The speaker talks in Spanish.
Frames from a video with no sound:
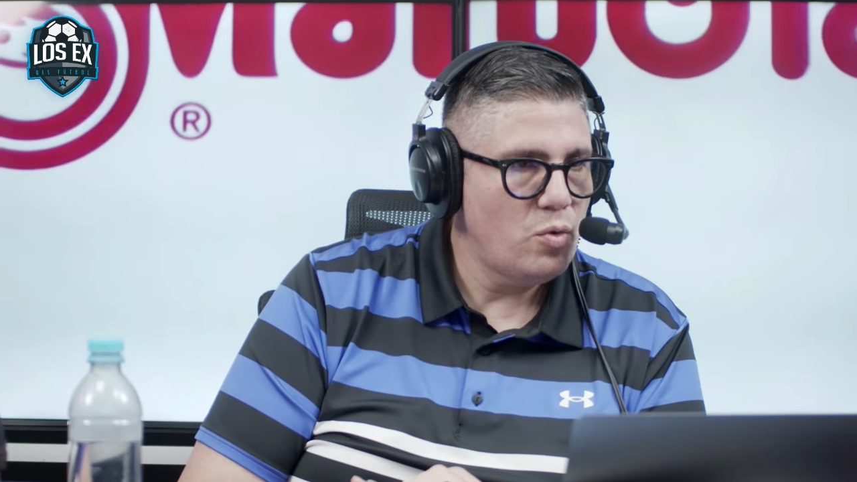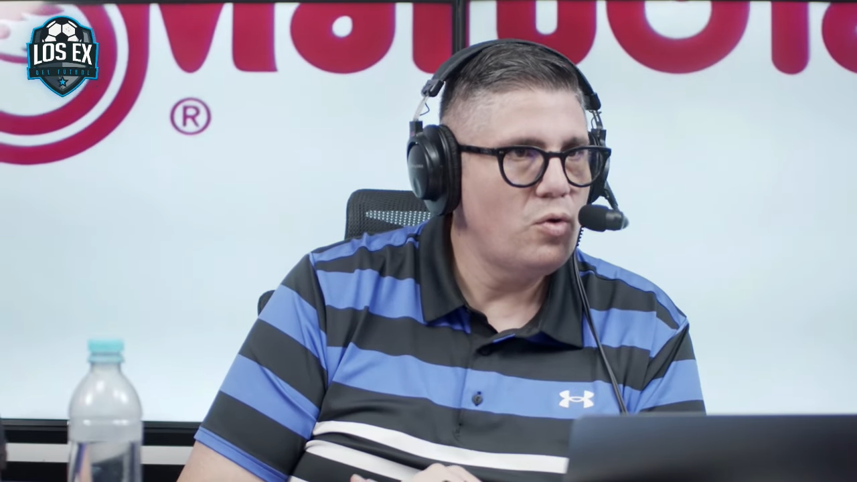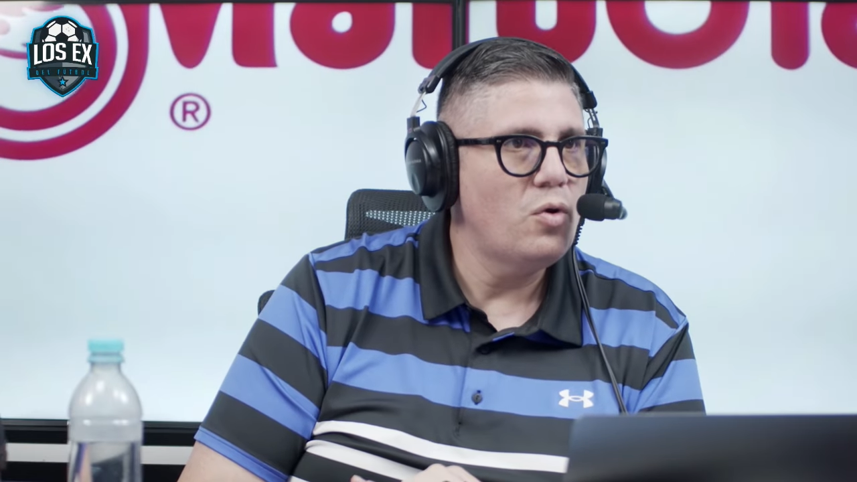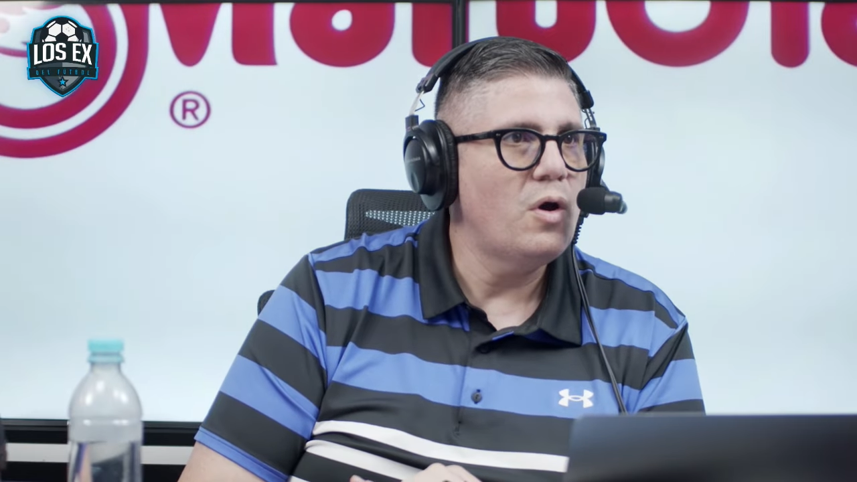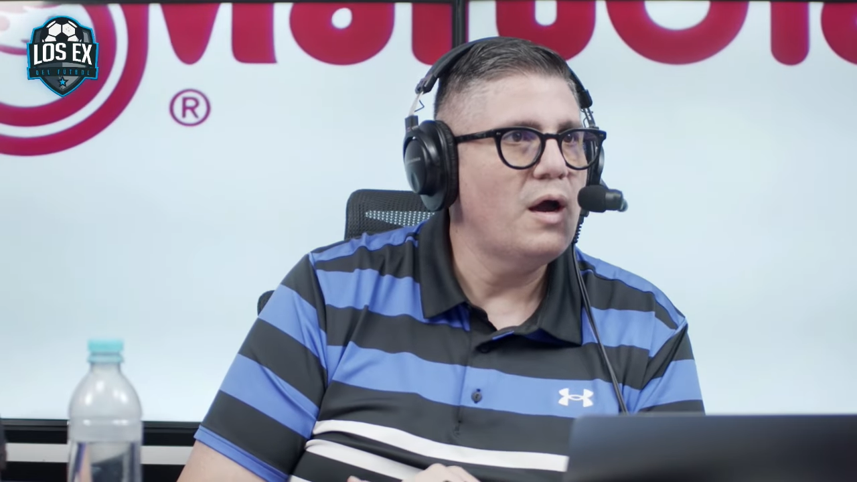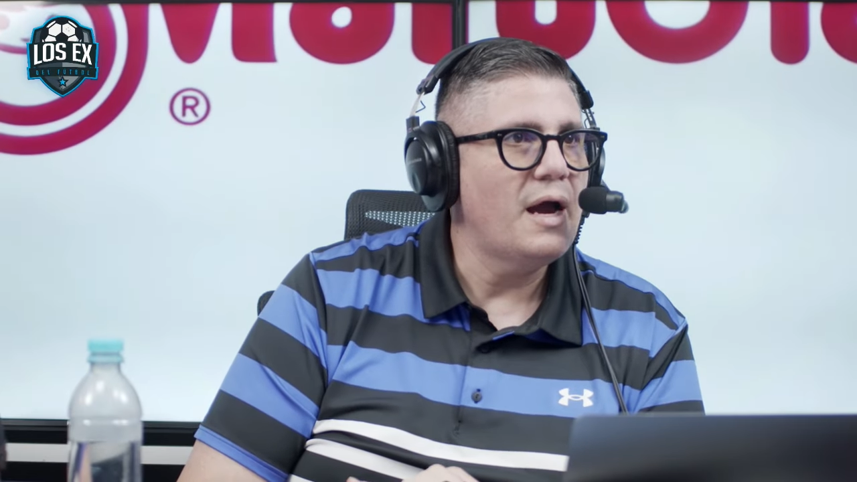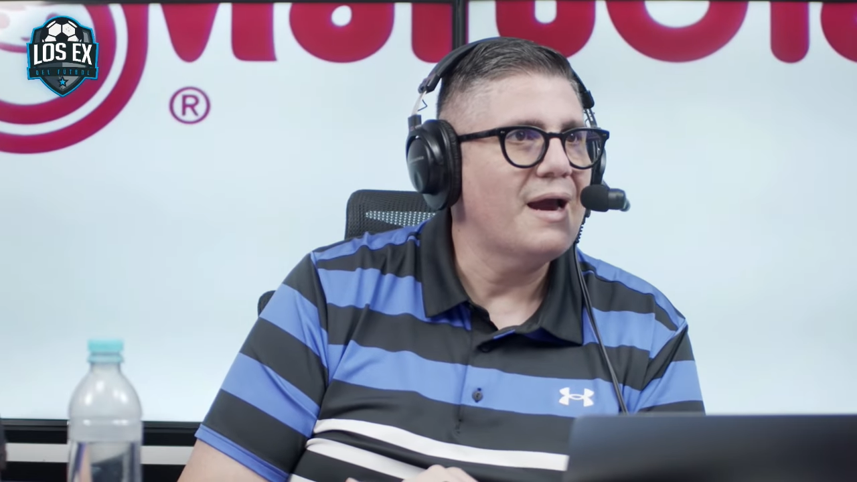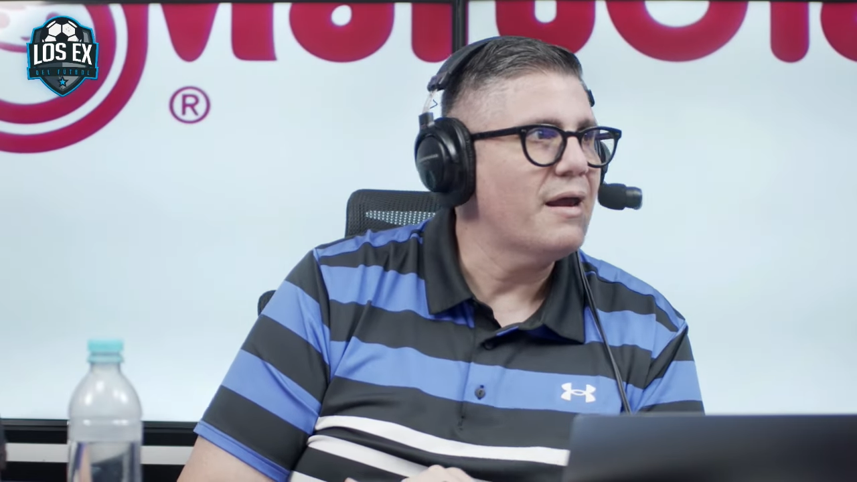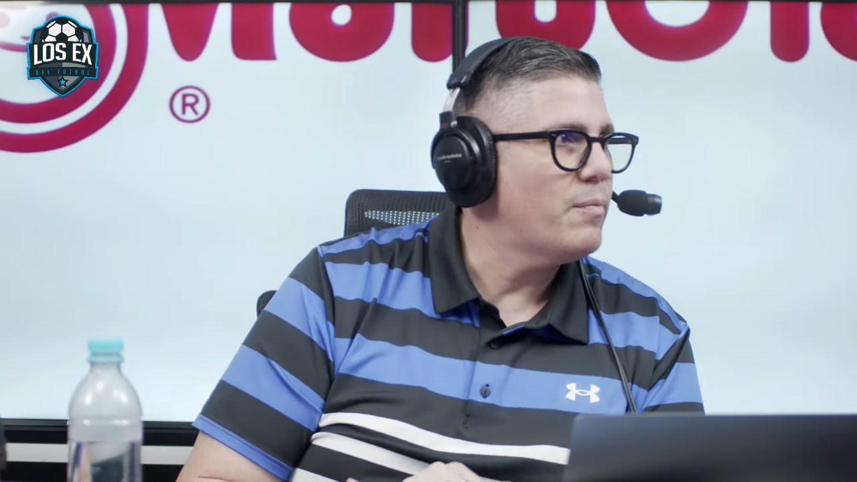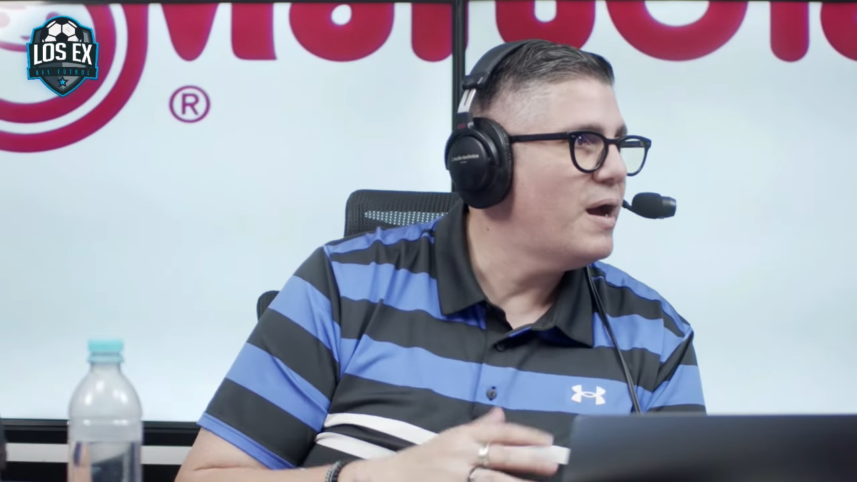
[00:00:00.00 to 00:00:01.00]
uno a, a
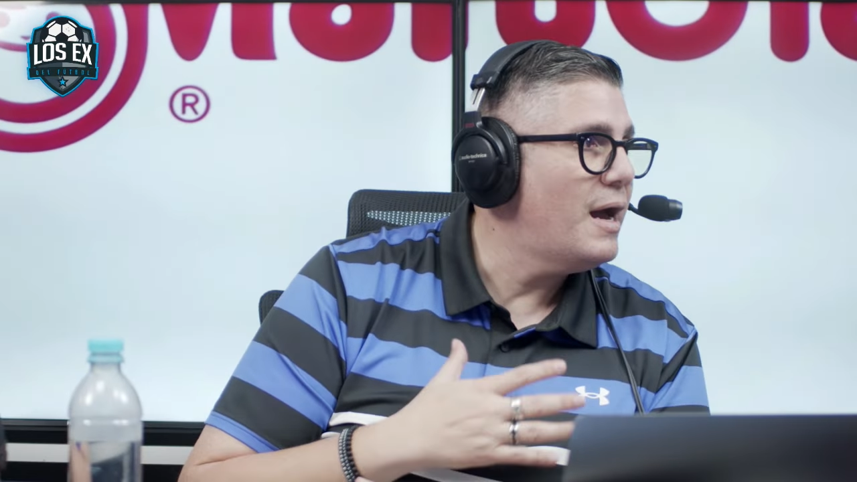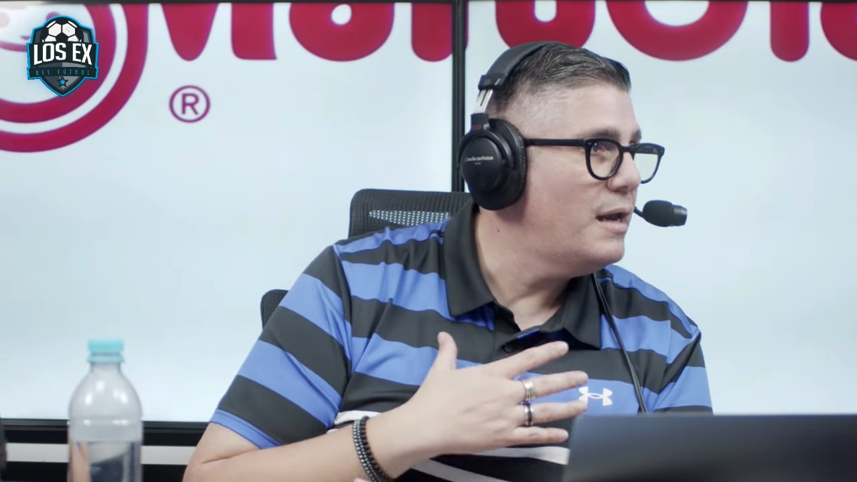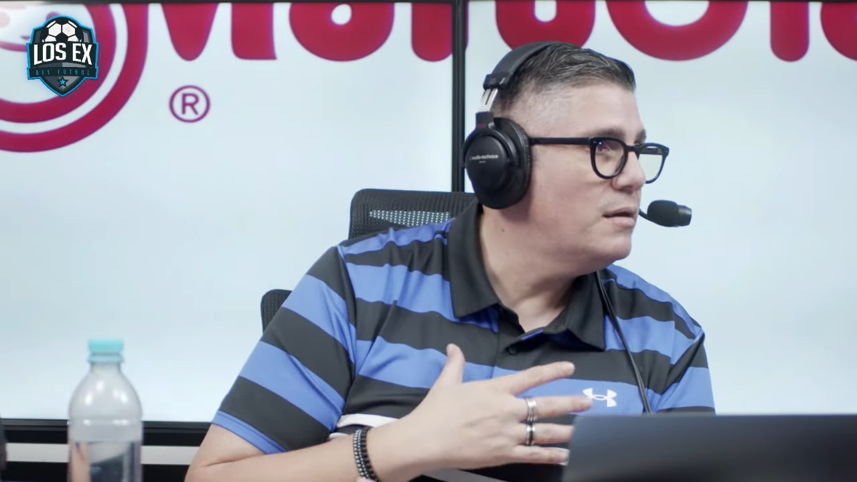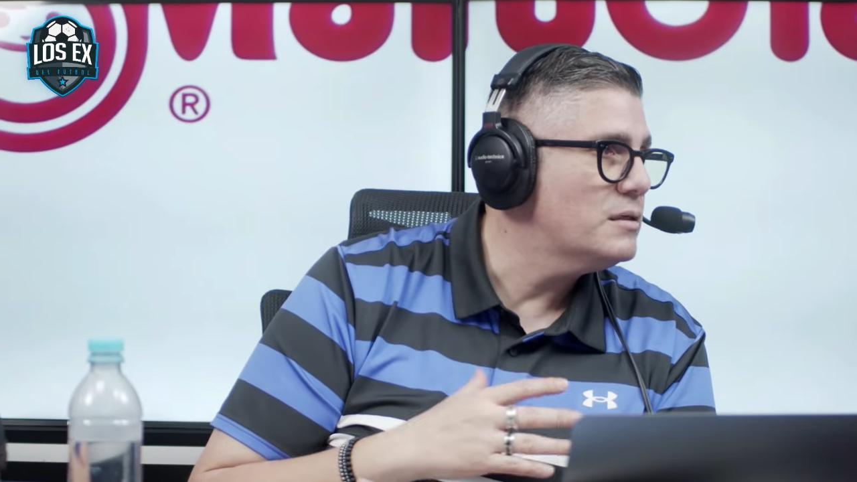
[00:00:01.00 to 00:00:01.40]
Carvajal,